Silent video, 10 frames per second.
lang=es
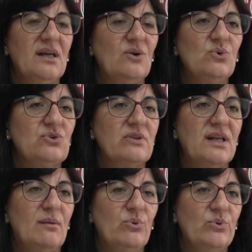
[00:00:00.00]
el uso
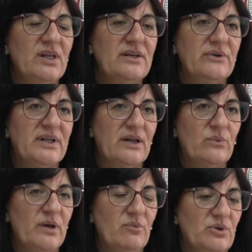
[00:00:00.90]
de la Moodle no era
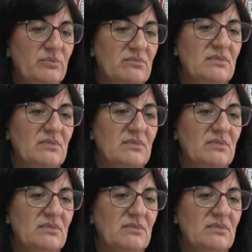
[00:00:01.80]
nuevo,